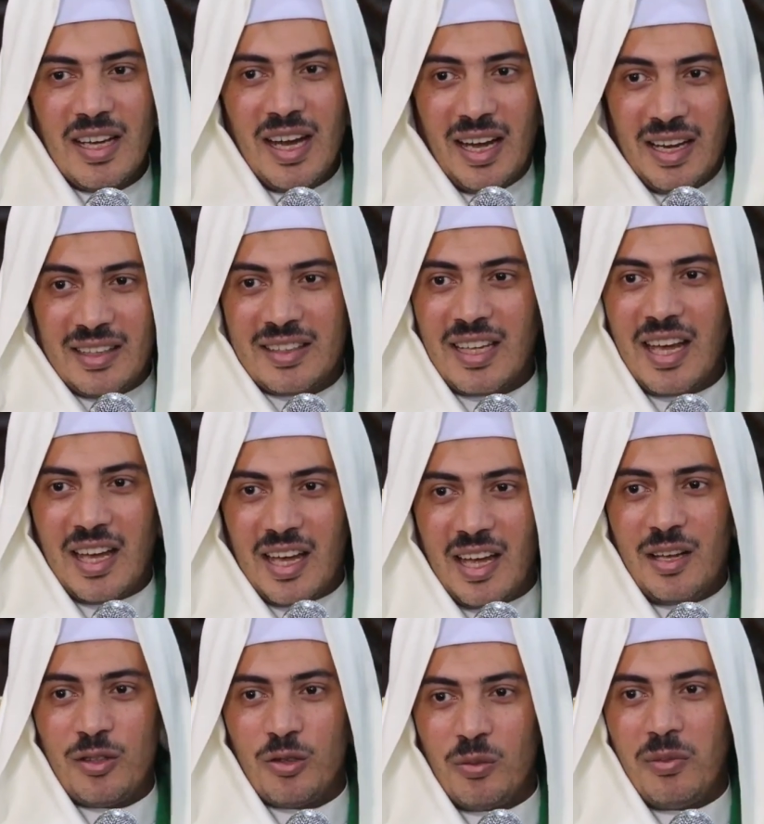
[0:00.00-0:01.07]
هل
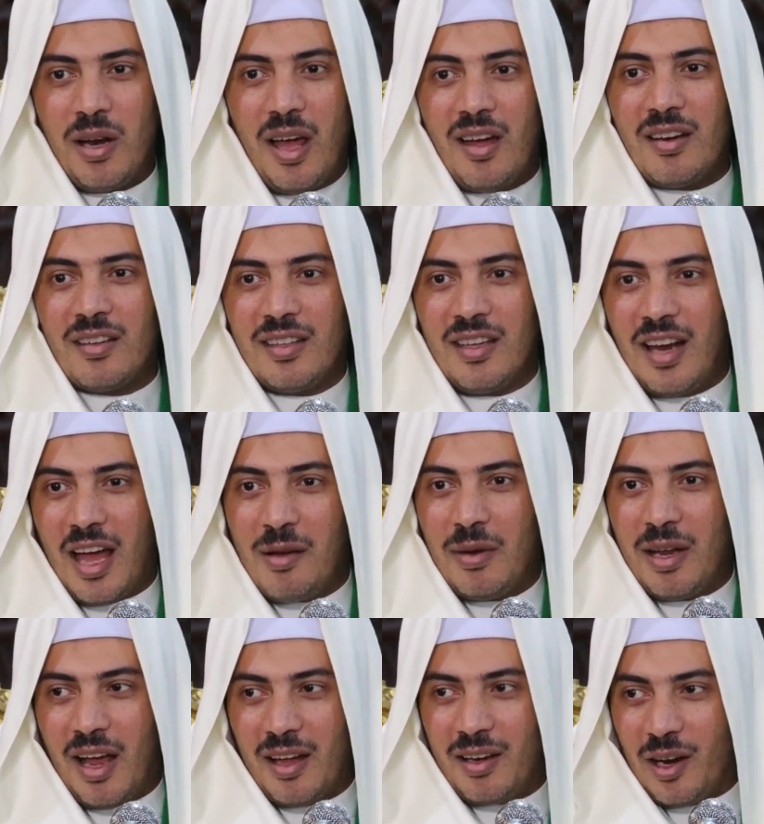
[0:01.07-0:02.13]
تاهلتم لعرض
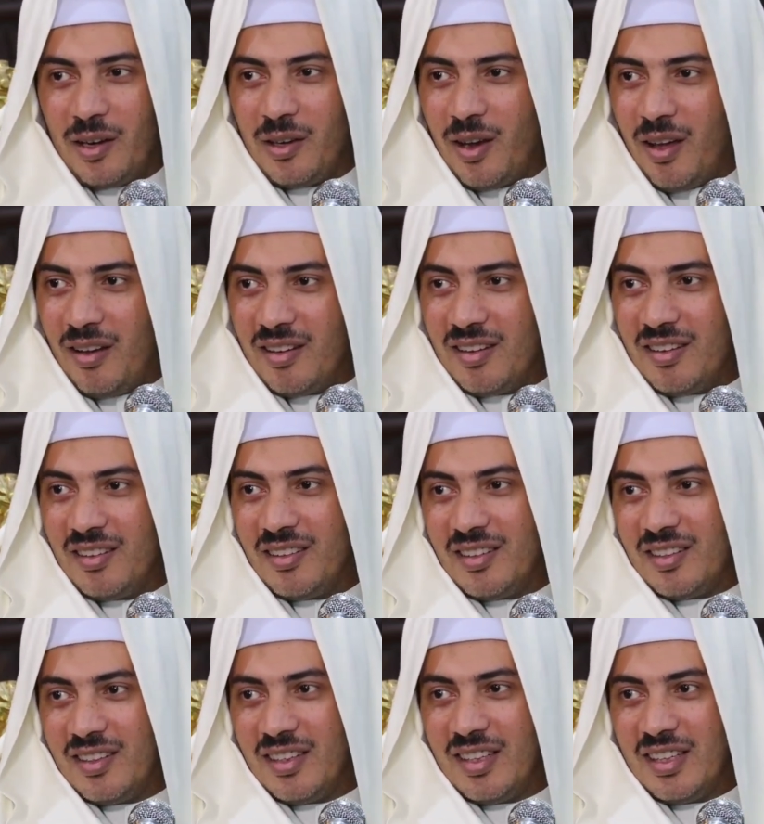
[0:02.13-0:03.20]
العمل على الله
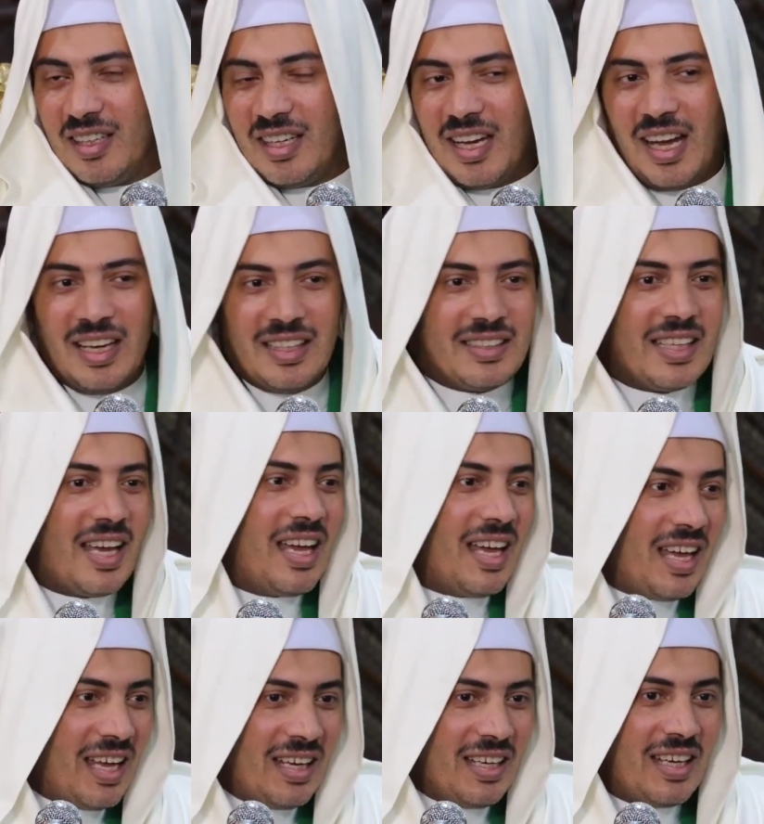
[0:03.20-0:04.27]
هل
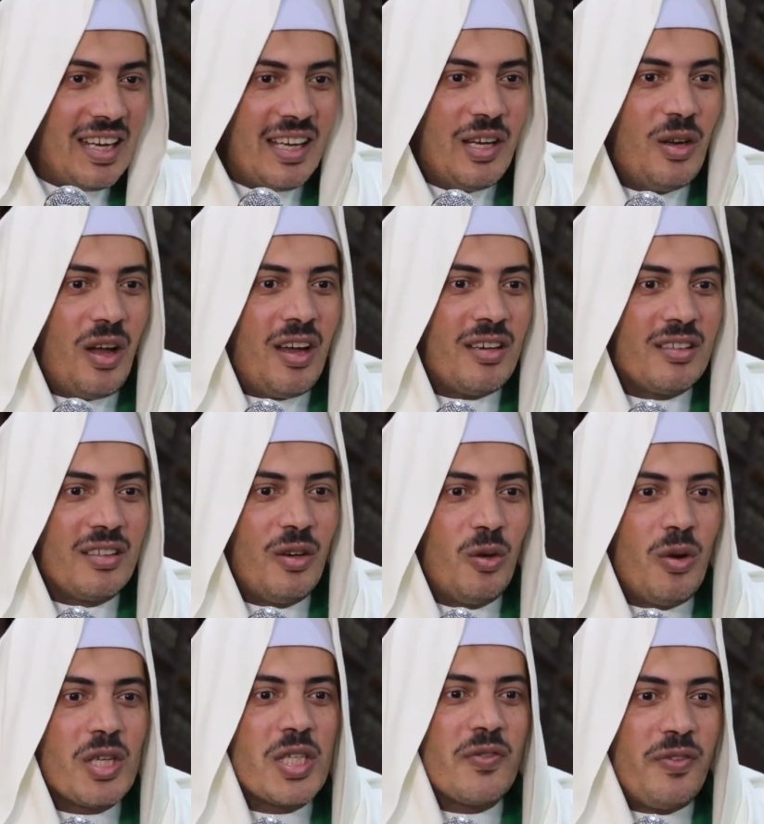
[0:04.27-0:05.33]
تاهلنا لعرض
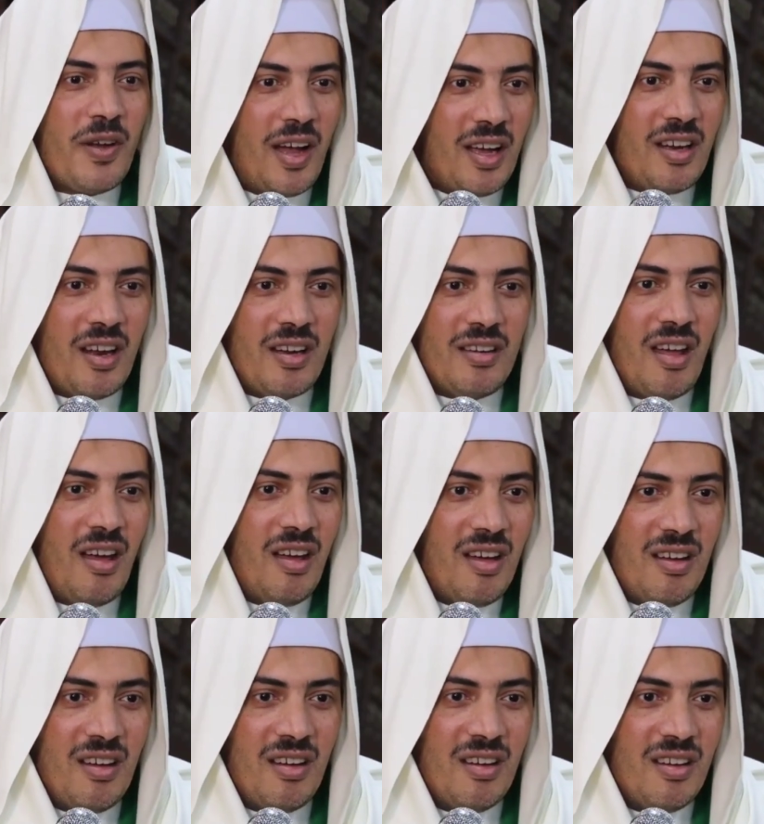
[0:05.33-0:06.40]
الوصف على الله
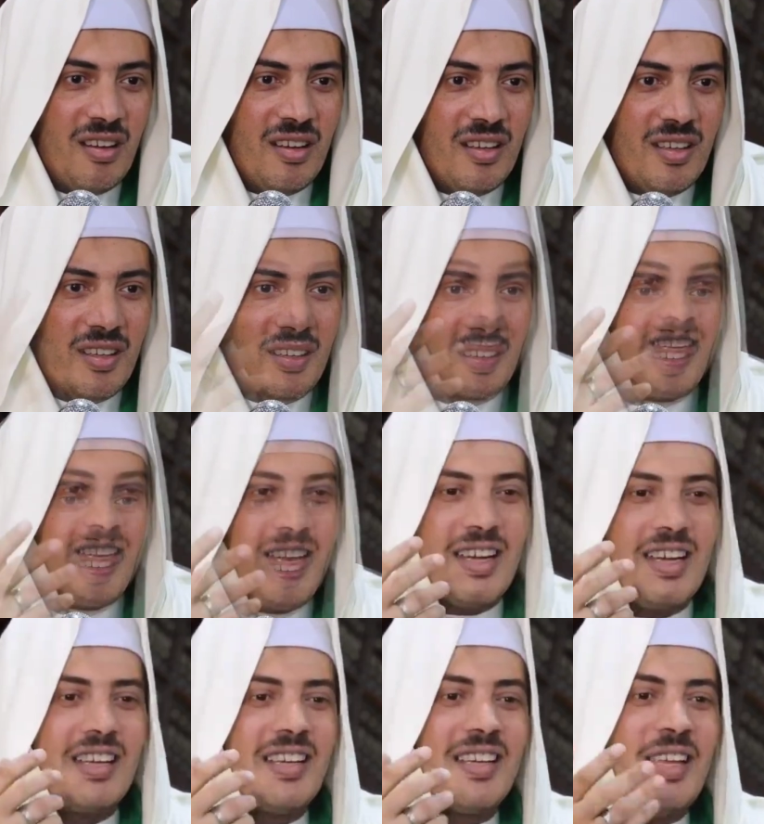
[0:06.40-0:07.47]

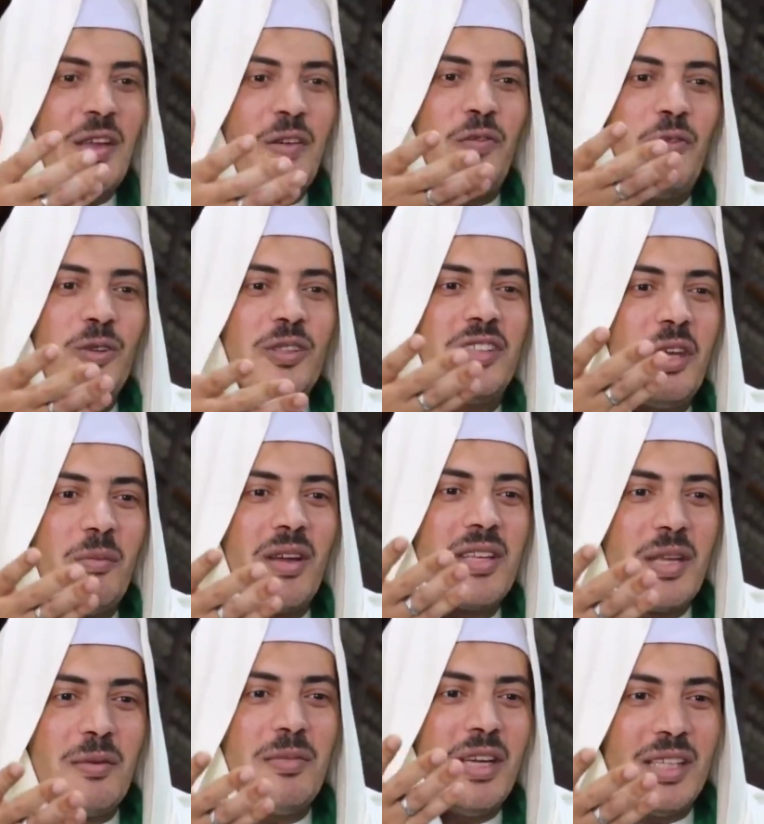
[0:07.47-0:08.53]
لكن كيف وانت ما
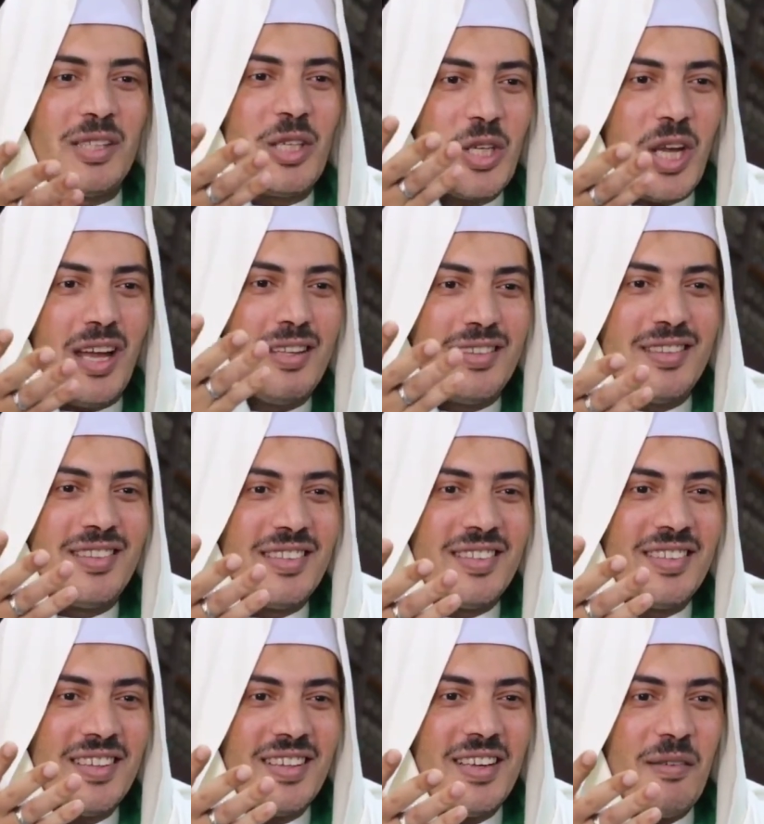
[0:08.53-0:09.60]
سامحتش حد
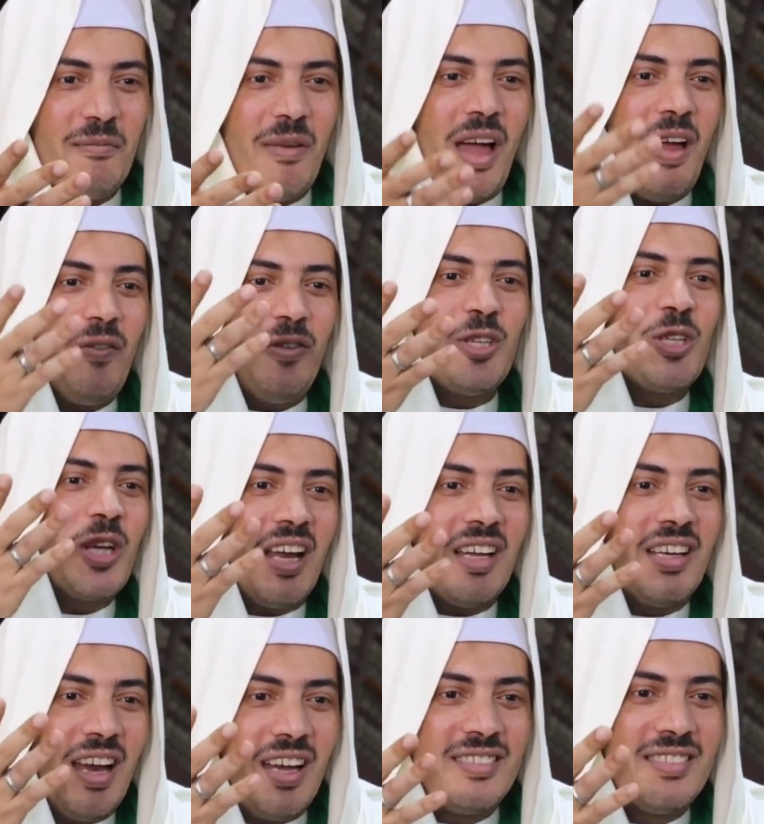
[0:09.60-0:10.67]
ما عفتش
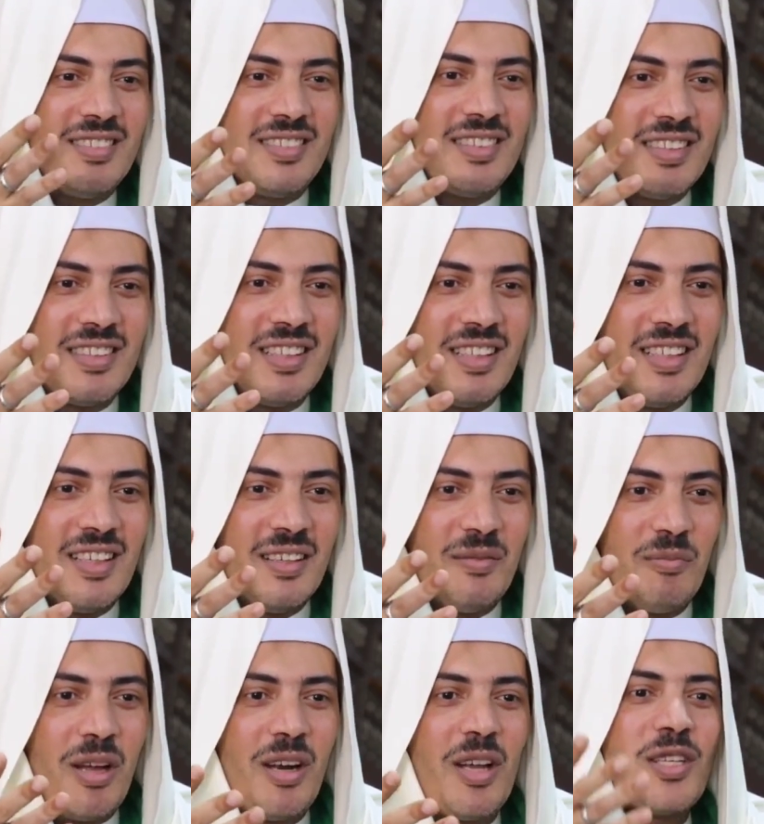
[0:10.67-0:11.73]
عن حد
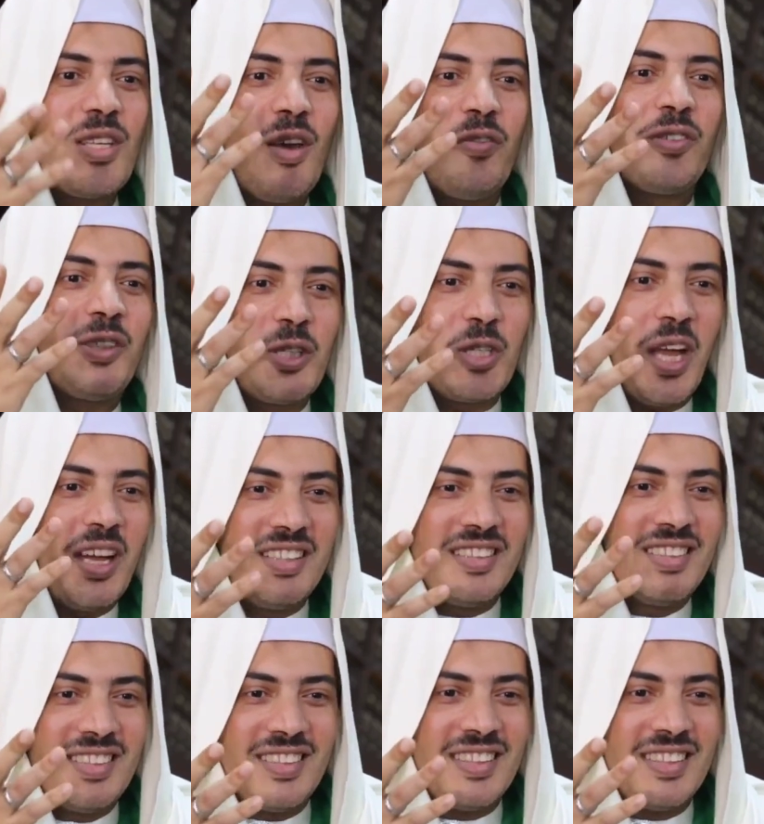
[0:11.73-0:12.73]
ما نصفتش حد